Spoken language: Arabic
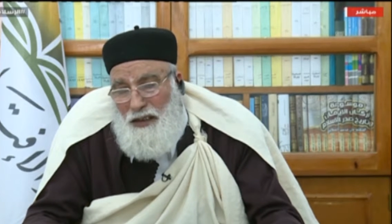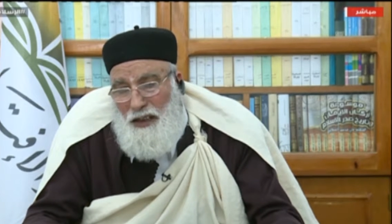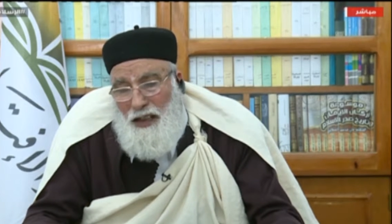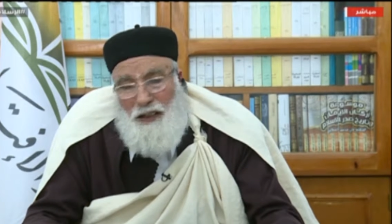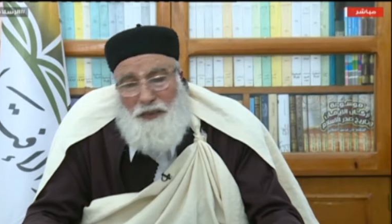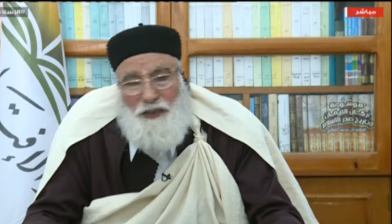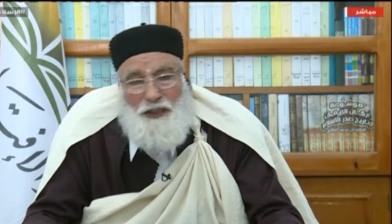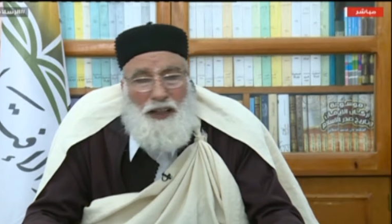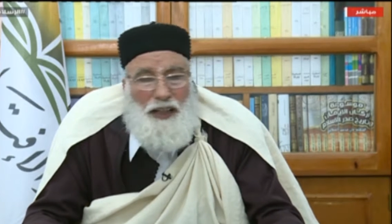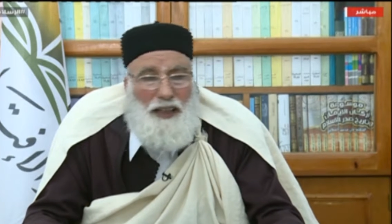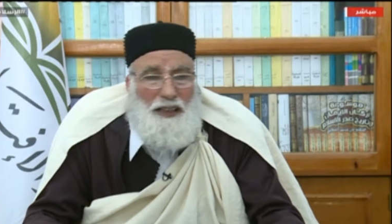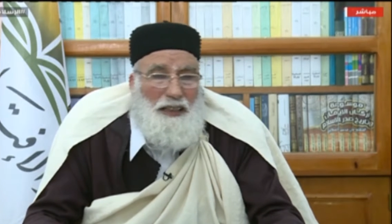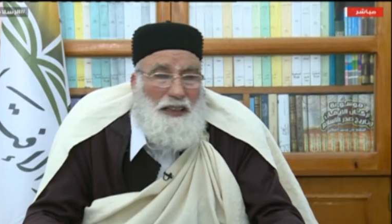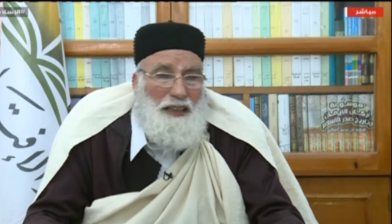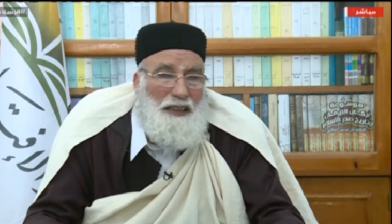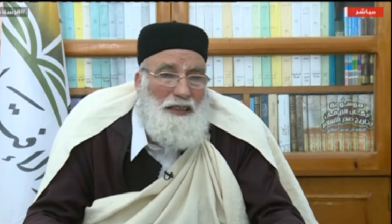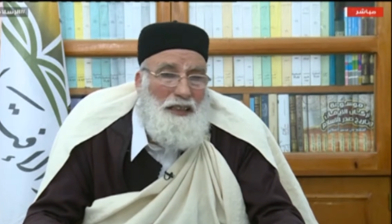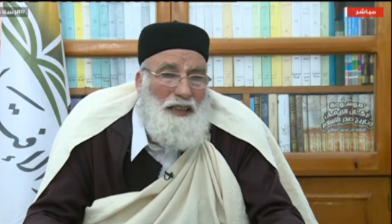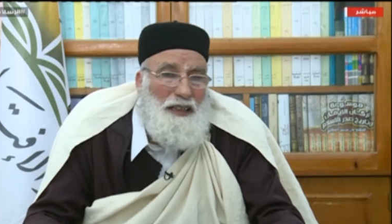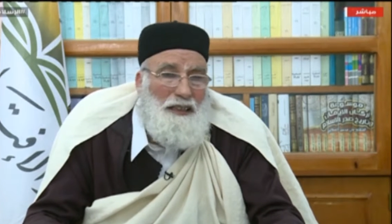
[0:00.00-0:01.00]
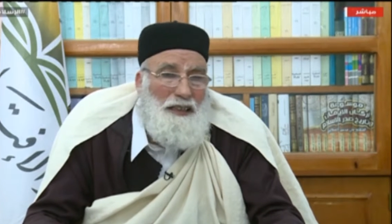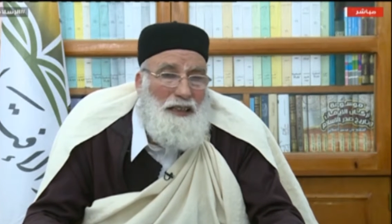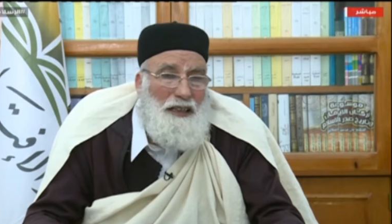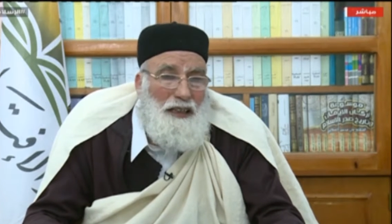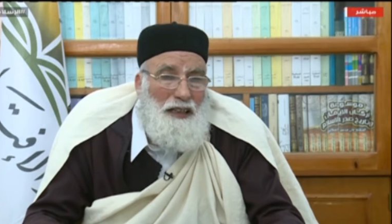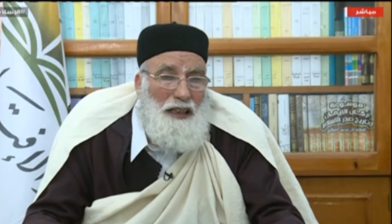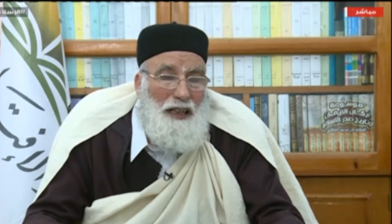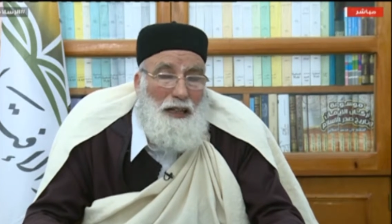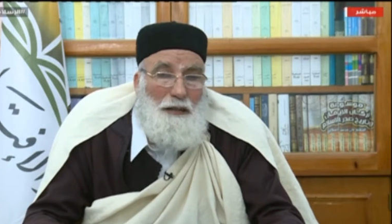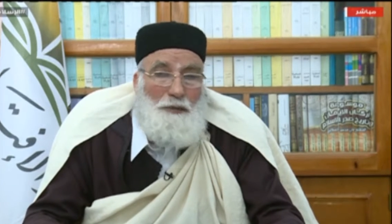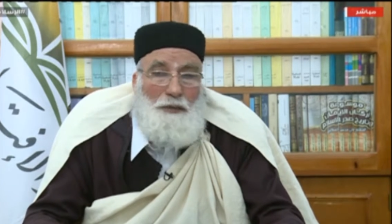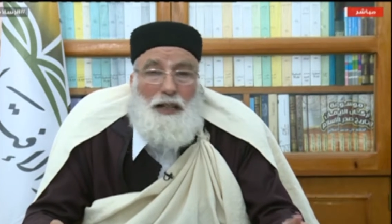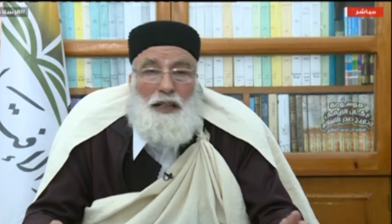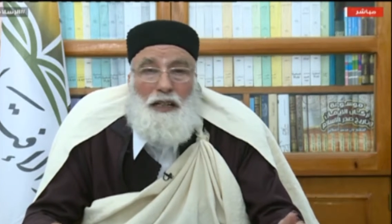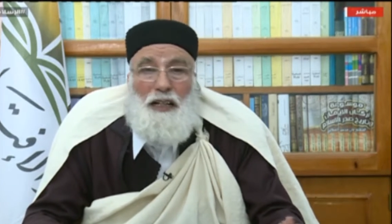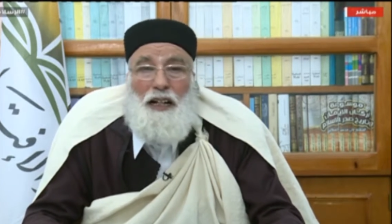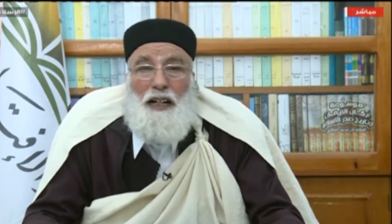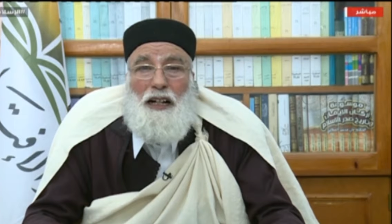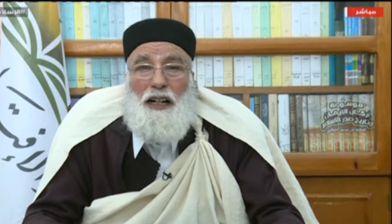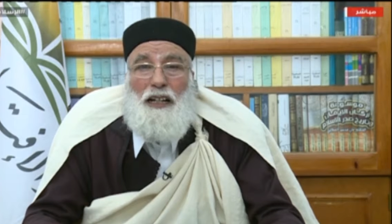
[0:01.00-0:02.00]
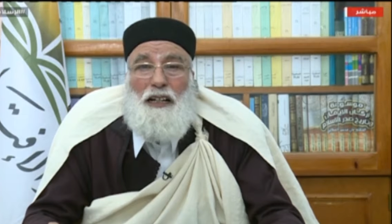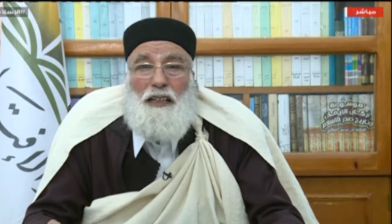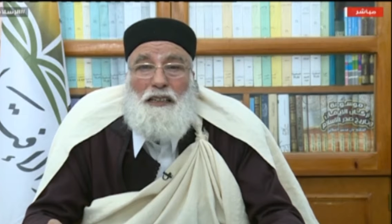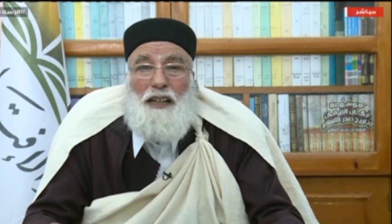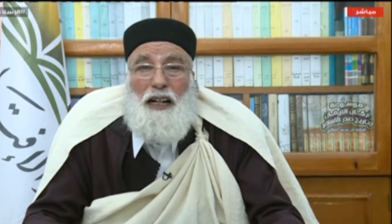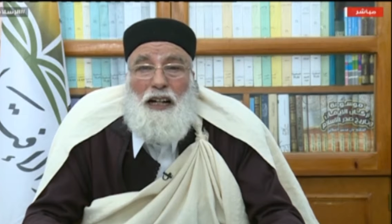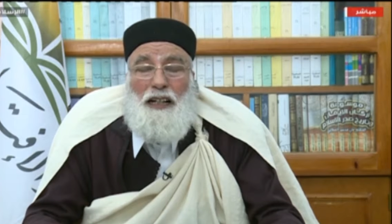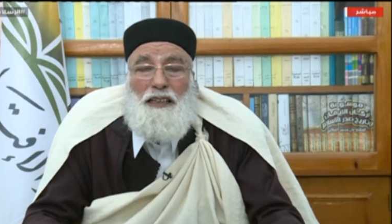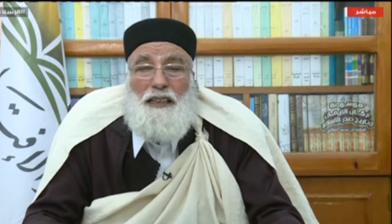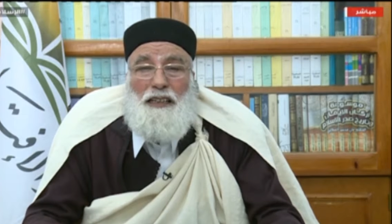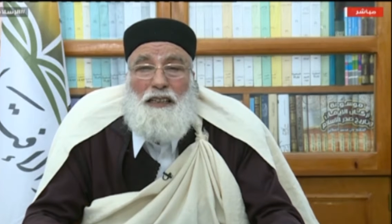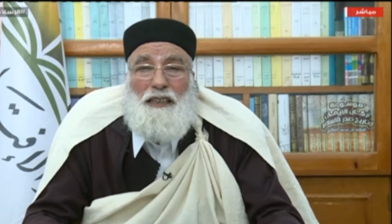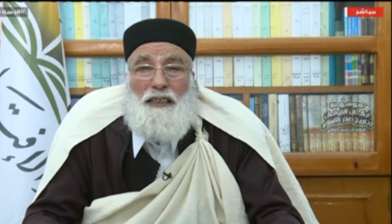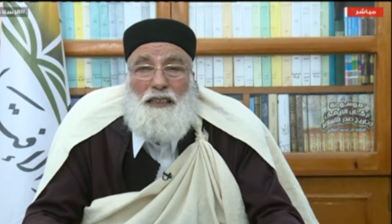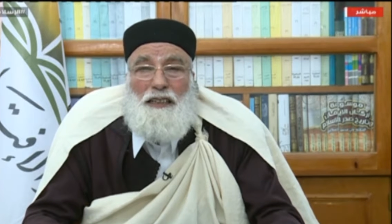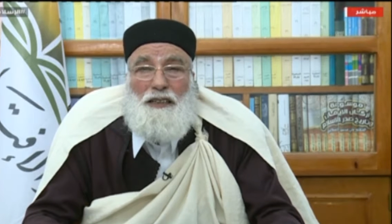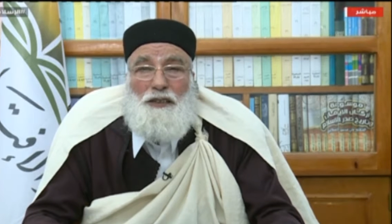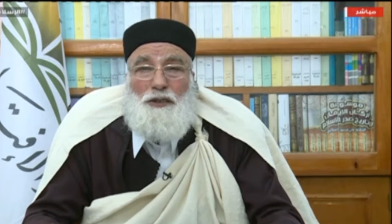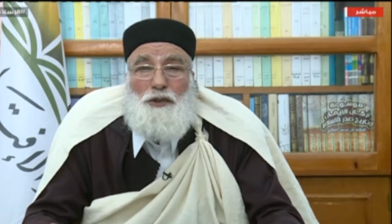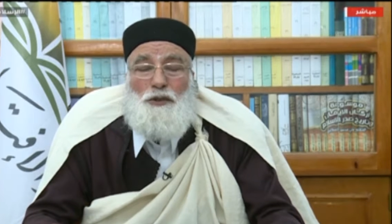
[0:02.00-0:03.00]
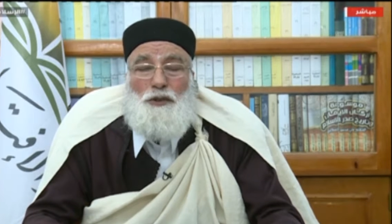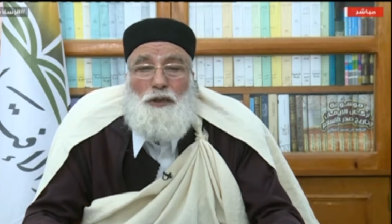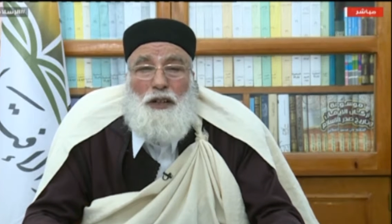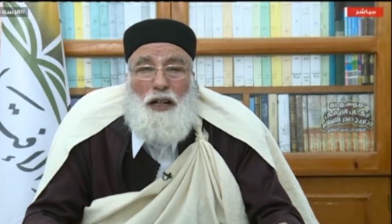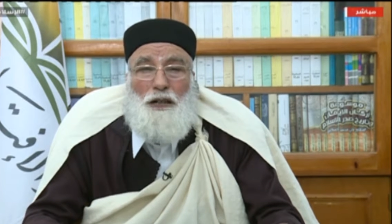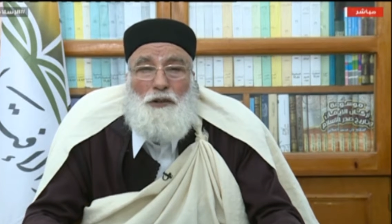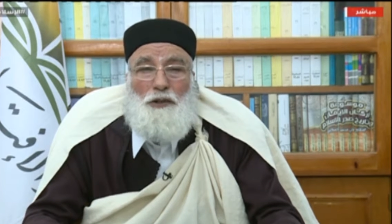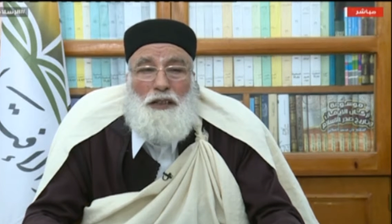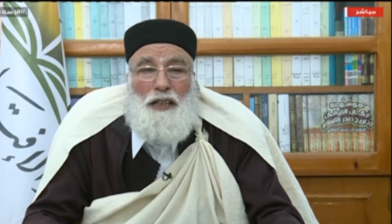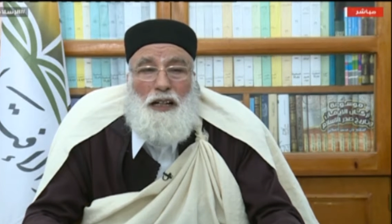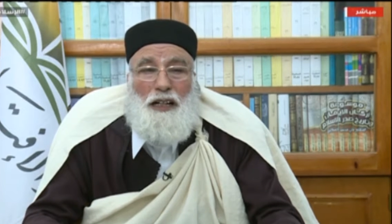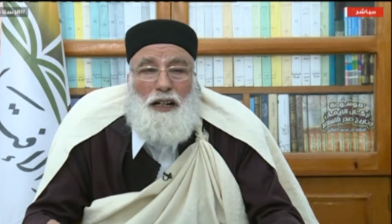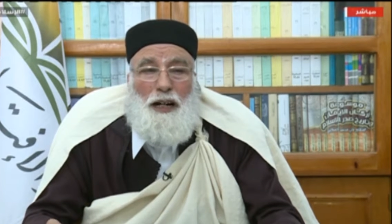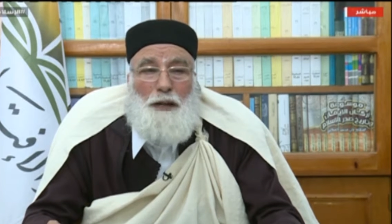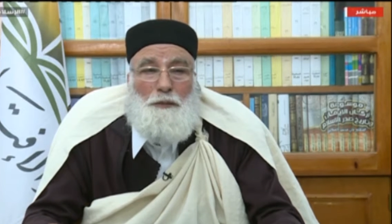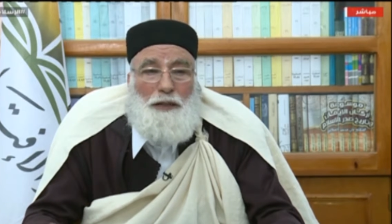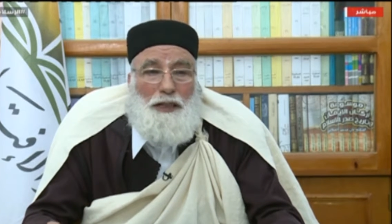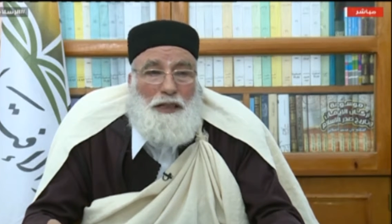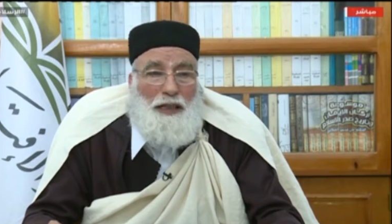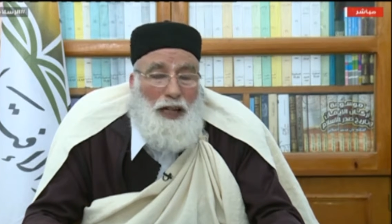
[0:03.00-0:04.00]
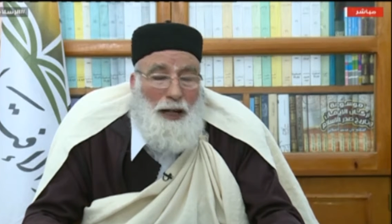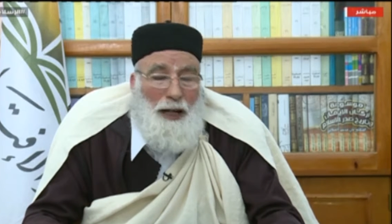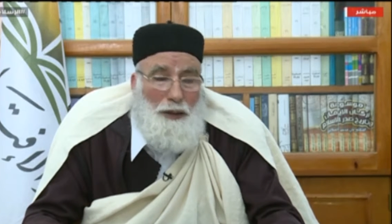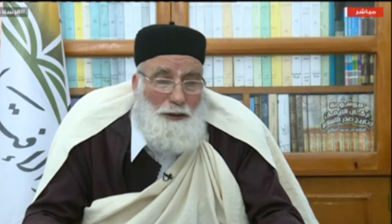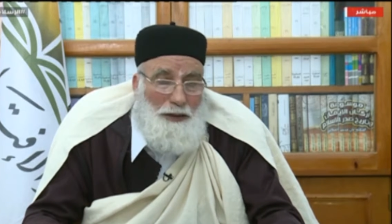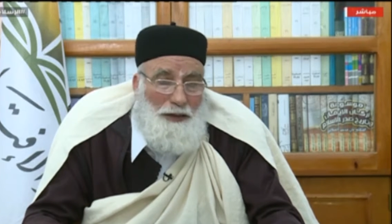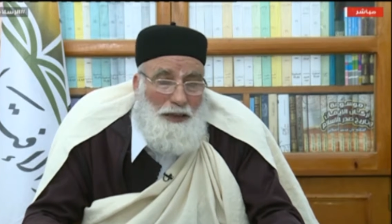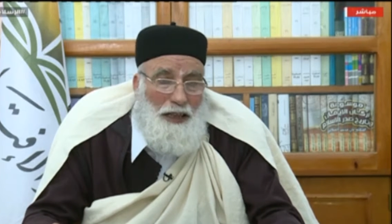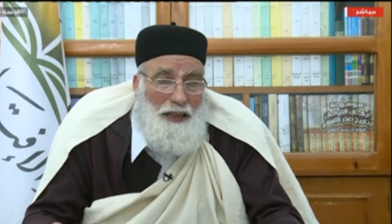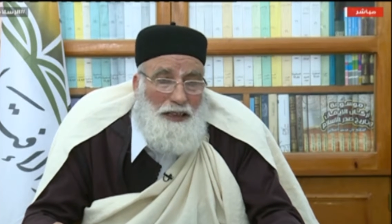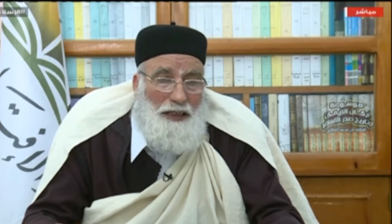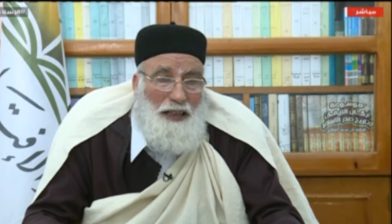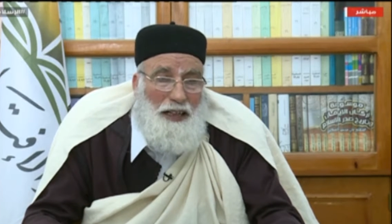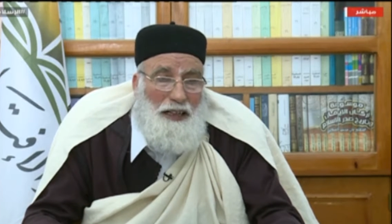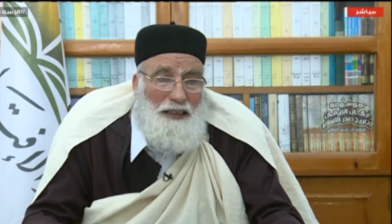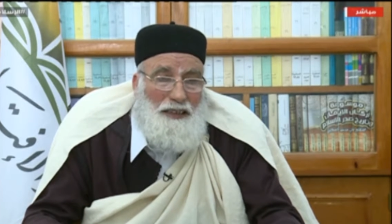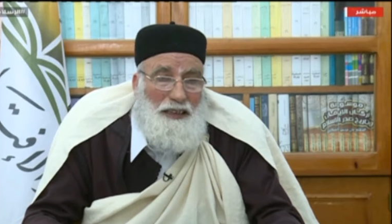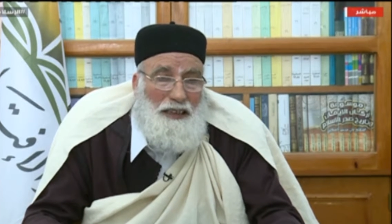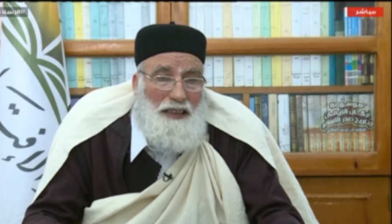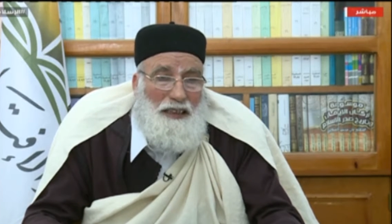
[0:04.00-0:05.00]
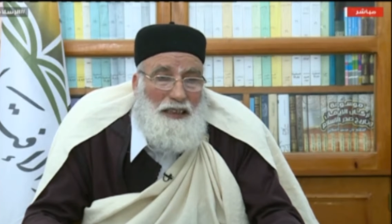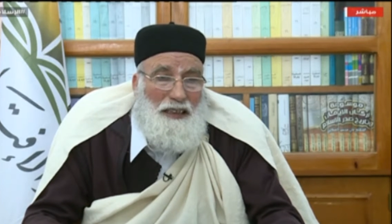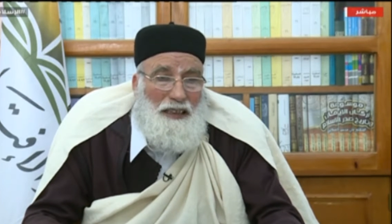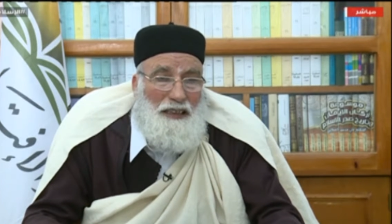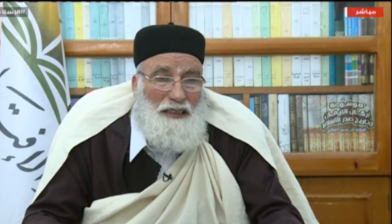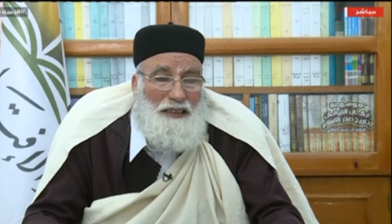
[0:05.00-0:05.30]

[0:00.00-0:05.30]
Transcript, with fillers: كيف يعني نعم. لا. المرأة يعني تنقل إلى قبرها بطريقة